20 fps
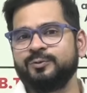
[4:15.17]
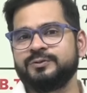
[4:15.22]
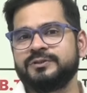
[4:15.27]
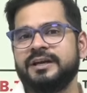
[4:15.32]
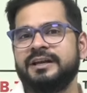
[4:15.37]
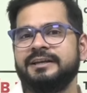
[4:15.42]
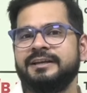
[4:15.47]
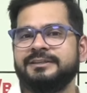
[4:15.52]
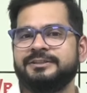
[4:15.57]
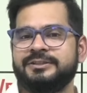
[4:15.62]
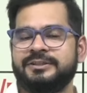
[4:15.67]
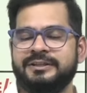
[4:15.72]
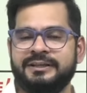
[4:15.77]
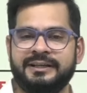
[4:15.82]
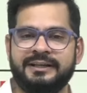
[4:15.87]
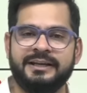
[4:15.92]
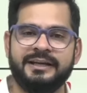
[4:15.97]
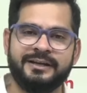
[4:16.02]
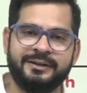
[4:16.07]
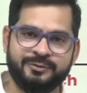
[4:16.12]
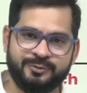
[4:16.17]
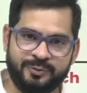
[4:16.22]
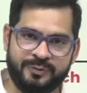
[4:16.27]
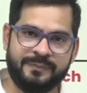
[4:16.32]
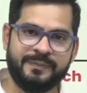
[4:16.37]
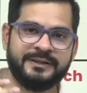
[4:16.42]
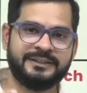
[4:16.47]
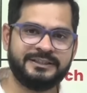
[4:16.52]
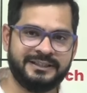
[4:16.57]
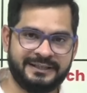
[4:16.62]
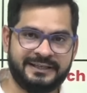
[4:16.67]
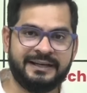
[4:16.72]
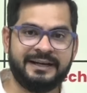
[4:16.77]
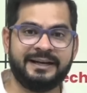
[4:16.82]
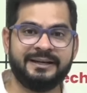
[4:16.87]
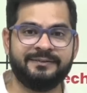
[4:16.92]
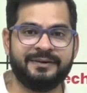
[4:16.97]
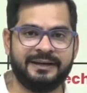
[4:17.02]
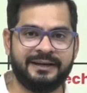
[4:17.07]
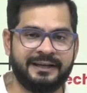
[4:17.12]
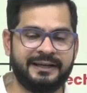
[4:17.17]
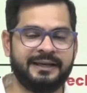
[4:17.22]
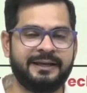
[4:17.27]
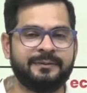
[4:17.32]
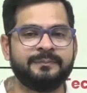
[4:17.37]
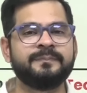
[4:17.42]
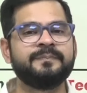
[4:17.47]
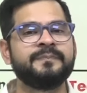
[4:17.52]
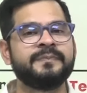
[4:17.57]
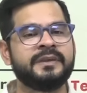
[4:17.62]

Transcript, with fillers: साल की जर्नी जो भी बच्चे करने वाले हैं